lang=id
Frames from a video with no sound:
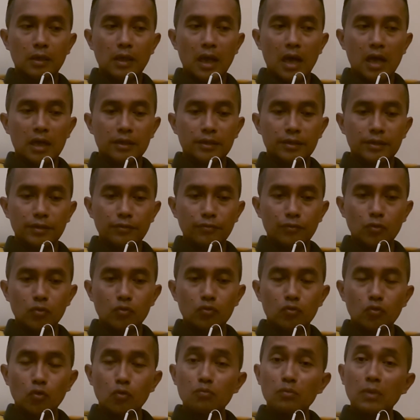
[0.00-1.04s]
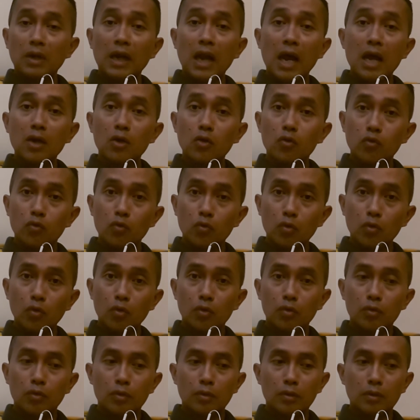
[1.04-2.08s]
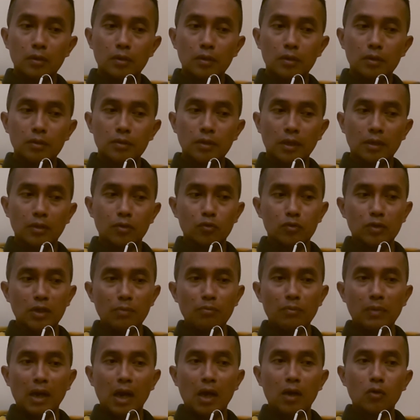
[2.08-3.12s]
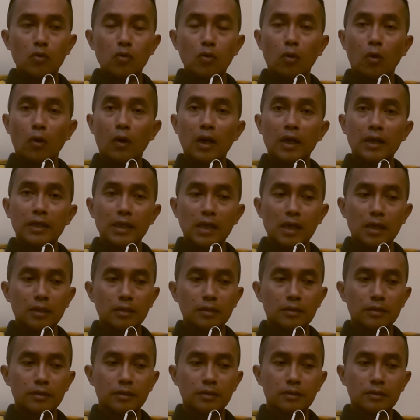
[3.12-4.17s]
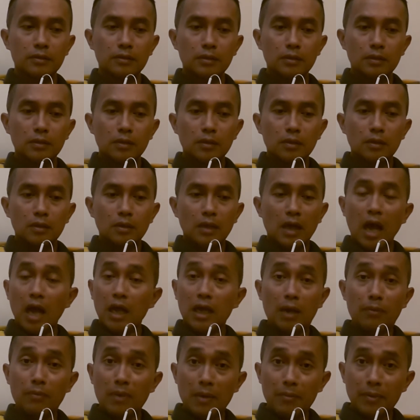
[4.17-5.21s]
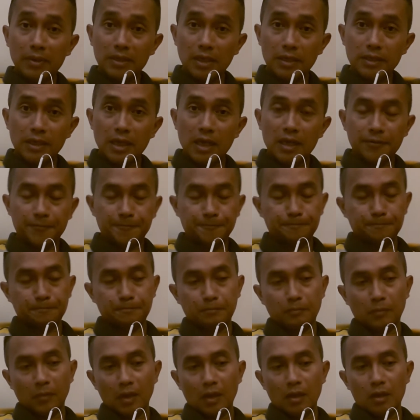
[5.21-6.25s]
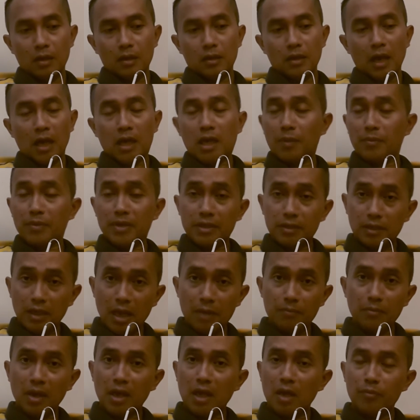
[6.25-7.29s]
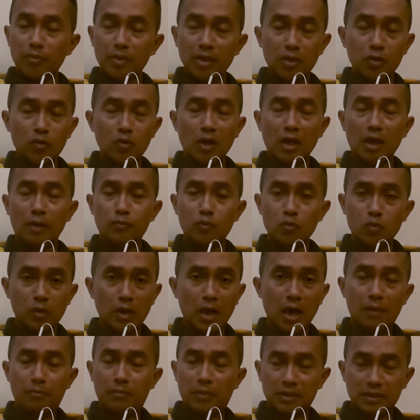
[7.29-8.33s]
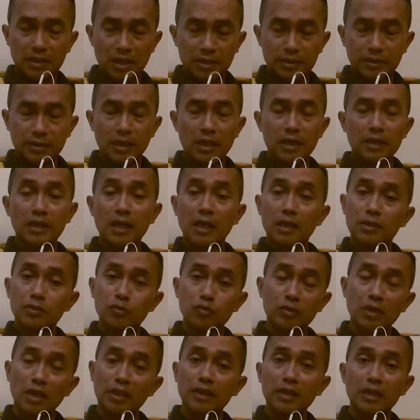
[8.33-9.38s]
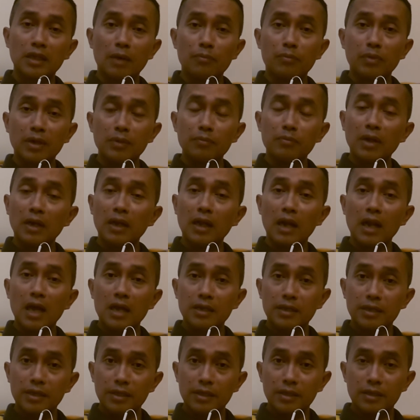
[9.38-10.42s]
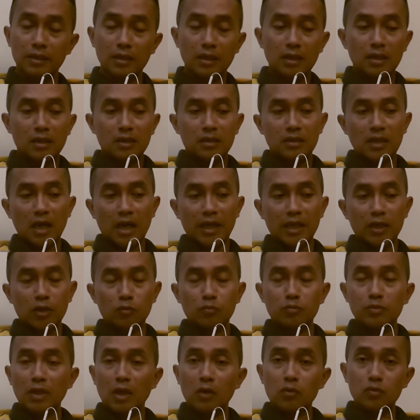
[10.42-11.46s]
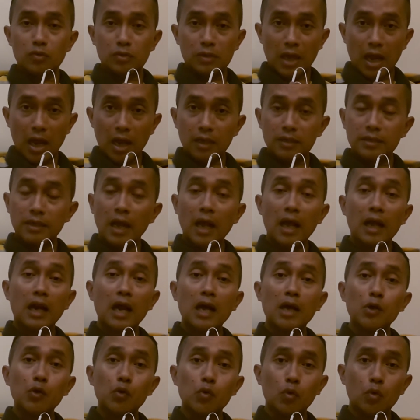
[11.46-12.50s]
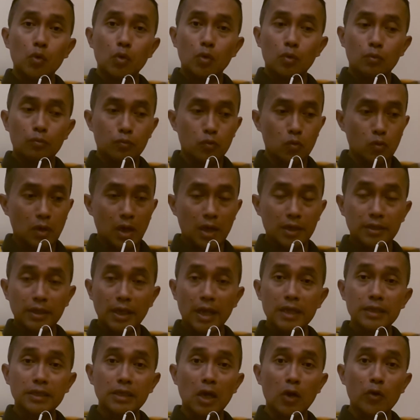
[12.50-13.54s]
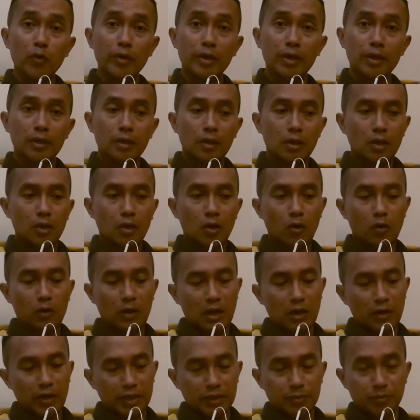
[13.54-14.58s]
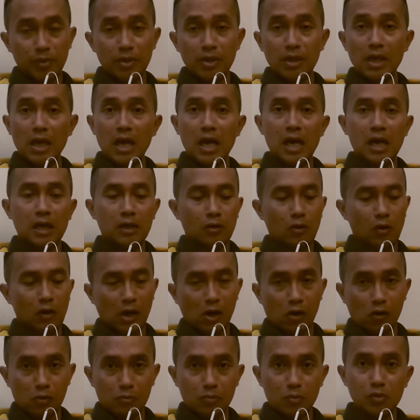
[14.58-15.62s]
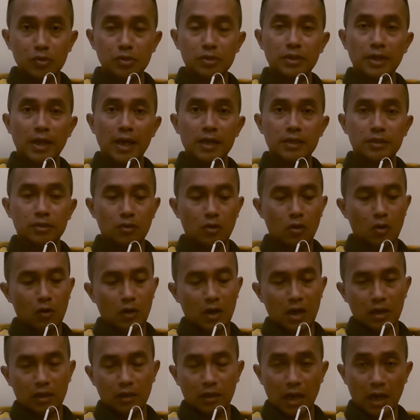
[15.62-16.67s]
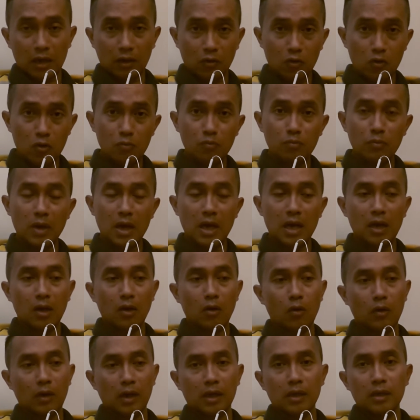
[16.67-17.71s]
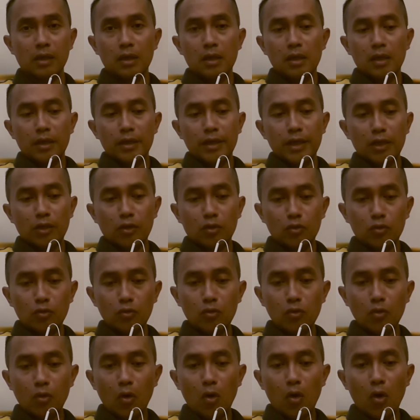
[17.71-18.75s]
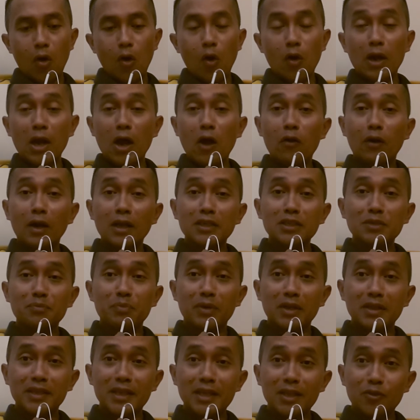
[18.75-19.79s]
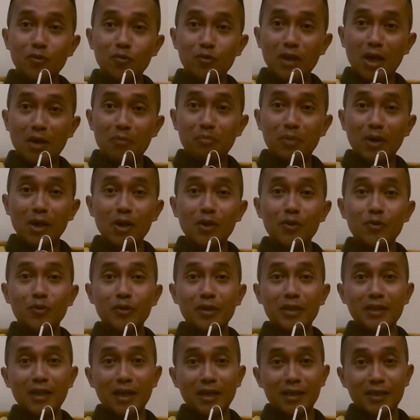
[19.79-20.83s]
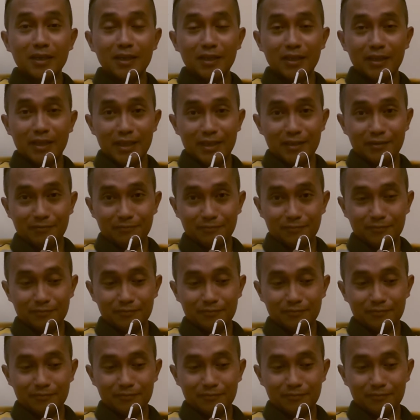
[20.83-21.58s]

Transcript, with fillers: aktif untuk merangkul tentunya merangkul orang yang agama apa saja agama Islam, agama Hindu, agama Buddha, apa saja yang sudah tidak beribadah lagi, yang hidupnya rusak, saya rangkul, bukan saya jauhi. Orang lesbian, orang homoseks, orang narkoba, orang itu orang-orang seperti itu yang perlu kita deketin.